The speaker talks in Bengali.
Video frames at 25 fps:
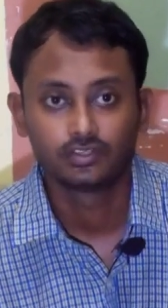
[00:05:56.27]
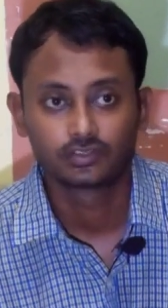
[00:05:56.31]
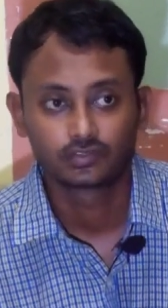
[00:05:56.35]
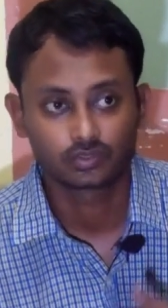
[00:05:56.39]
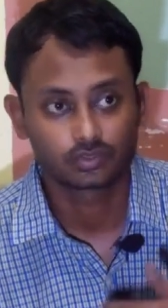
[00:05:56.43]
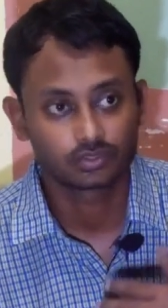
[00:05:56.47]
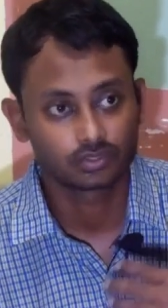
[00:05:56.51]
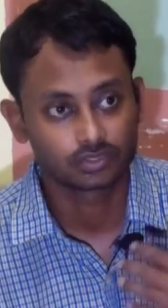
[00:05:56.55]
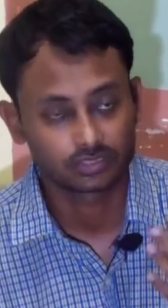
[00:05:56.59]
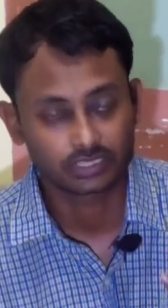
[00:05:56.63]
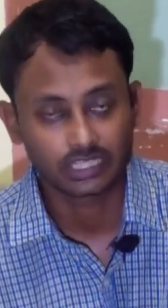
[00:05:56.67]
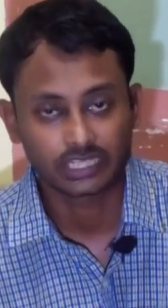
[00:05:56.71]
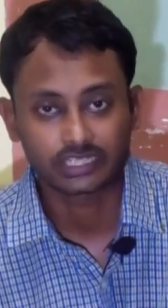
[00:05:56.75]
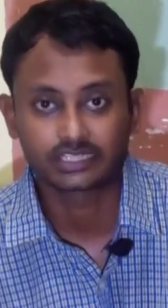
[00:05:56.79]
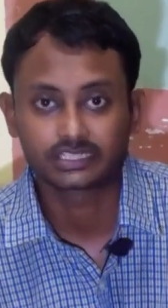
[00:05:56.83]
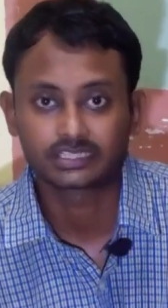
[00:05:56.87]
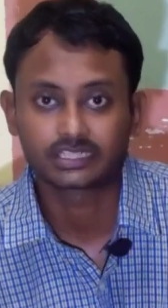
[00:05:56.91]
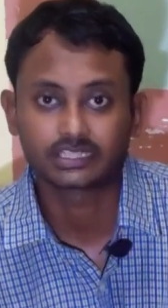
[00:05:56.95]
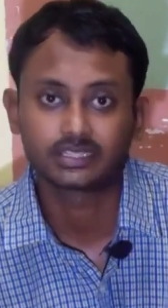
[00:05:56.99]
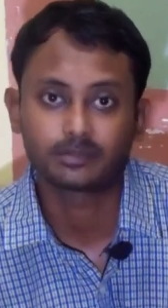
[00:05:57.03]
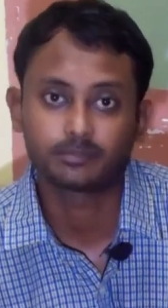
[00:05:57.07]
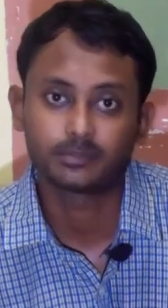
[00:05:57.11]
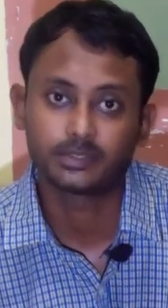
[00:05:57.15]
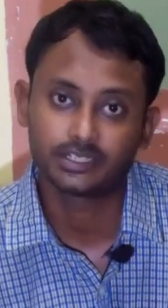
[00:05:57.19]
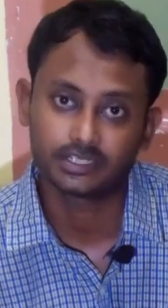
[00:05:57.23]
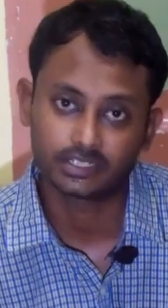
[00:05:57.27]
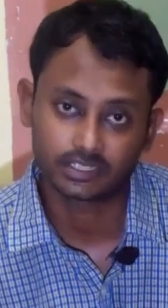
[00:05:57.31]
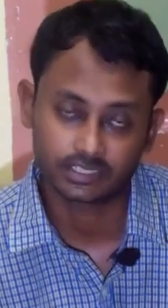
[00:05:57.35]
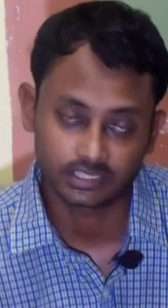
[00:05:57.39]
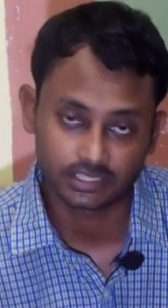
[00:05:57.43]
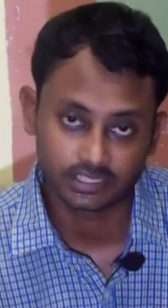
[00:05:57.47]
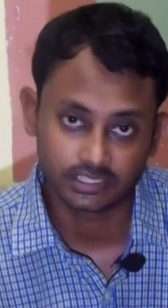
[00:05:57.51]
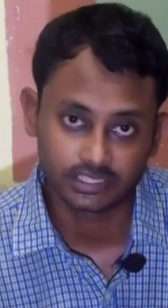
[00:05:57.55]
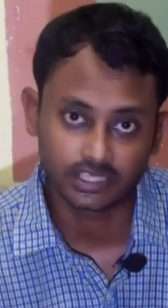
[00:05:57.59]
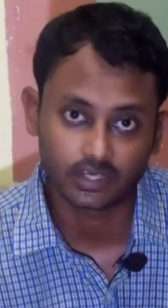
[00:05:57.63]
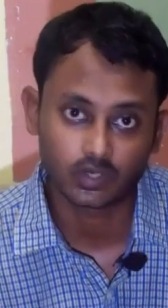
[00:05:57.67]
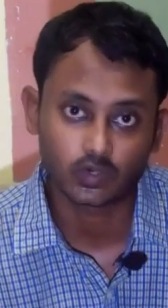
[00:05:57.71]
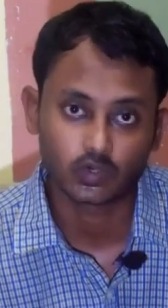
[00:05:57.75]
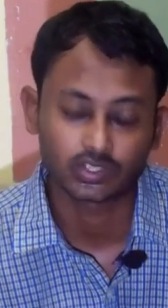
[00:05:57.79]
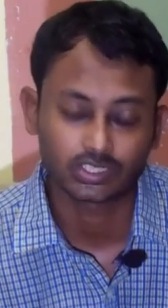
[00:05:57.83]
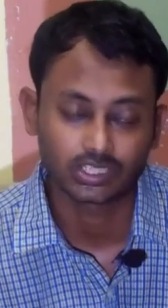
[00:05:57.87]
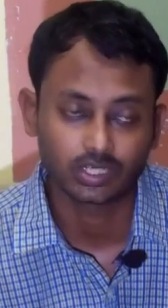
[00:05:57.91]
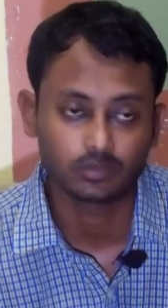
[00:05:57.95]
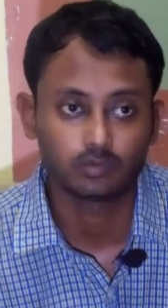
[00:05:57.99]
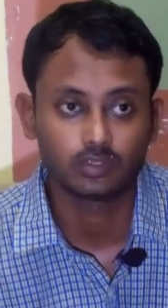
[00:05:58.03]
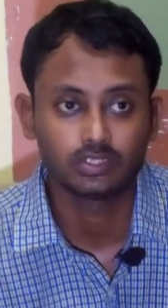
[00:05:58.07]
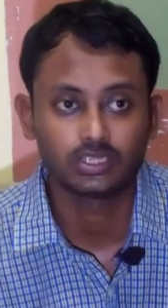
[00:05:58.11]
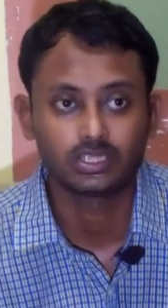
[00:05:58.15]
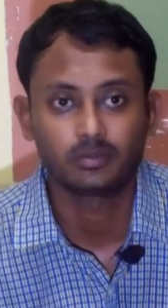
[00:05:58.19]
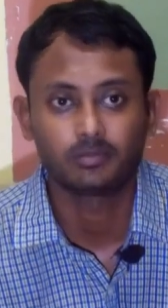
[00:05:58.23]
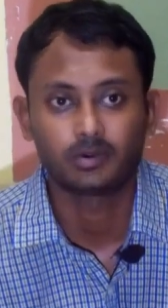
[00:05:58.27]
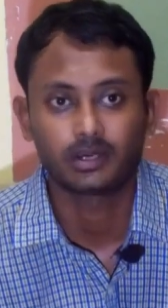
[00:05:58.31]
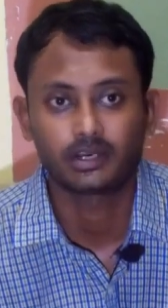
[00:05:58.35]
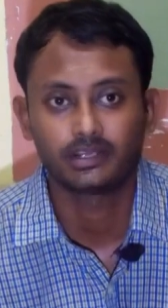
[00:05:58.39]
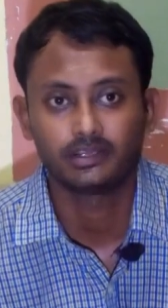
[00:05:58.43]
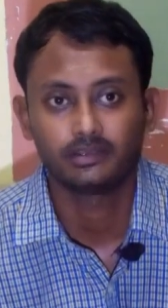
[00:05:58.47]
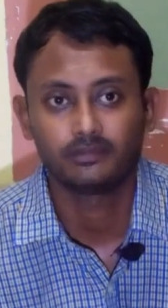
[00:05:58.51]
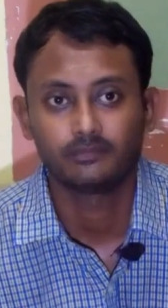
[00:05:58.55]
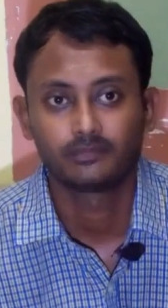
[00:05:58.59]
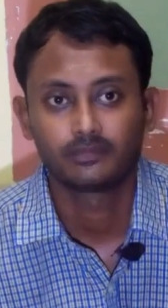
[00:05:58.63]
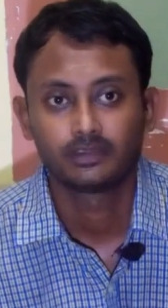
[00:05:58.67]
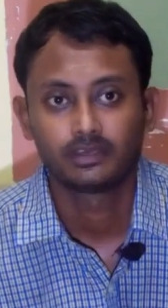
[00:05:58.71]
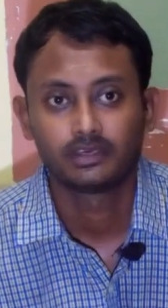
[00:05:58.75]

সো তাদের সাথে আপনি গিয়ে কথা বলতে পারেন